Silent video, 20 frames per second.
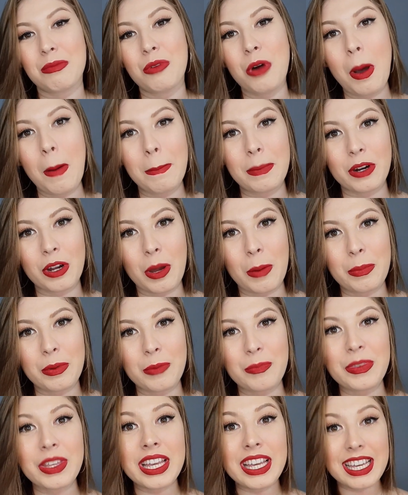amor
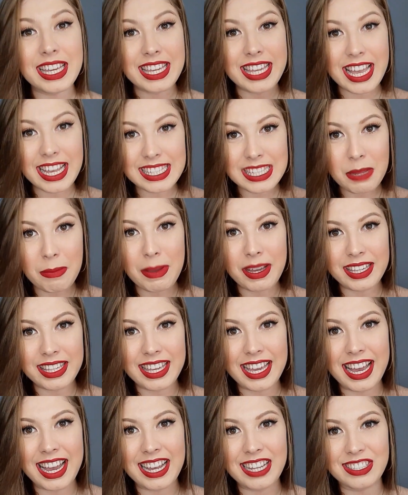próprio. E essa
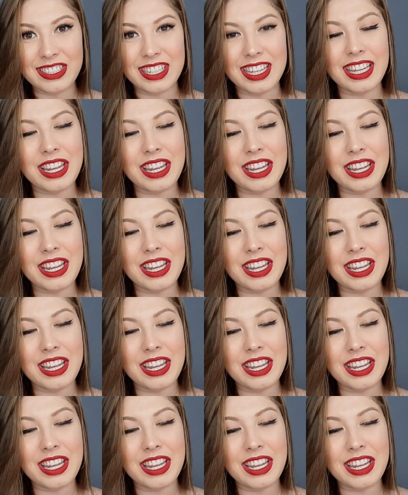maquiagem,